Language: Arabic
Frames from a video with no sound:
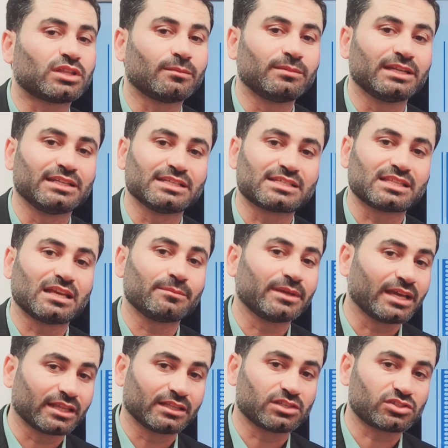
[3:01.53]
يكتب للإسلام
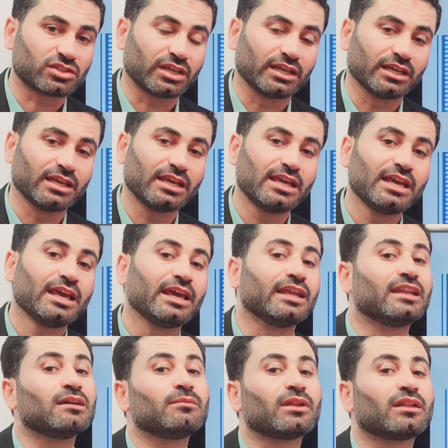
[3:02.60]
هذا الشيء
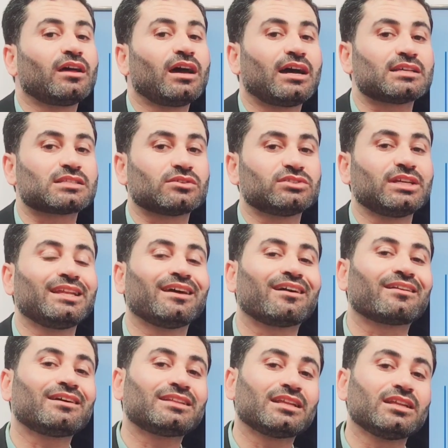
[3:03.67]
إنما الله عز وجل
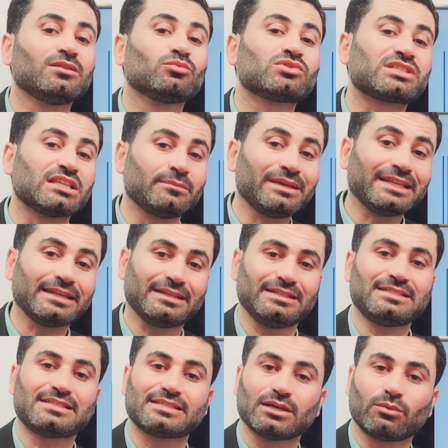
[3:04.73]
أراد للمسلمين
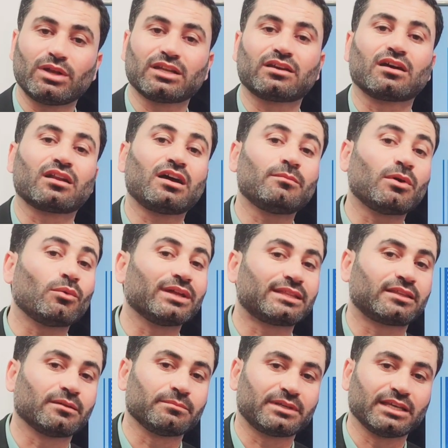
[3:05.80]
العزة والكرامة
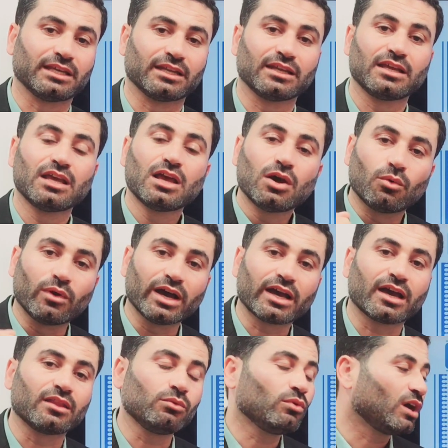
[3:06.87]
والتمكين
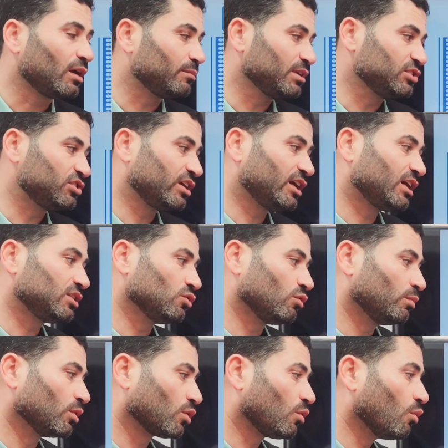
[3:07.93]
وأخذوها بالجهاد
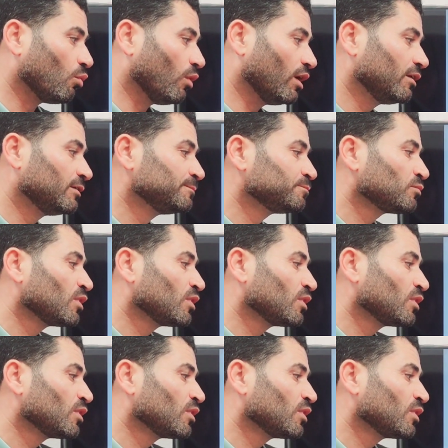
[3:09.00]
وبالقوة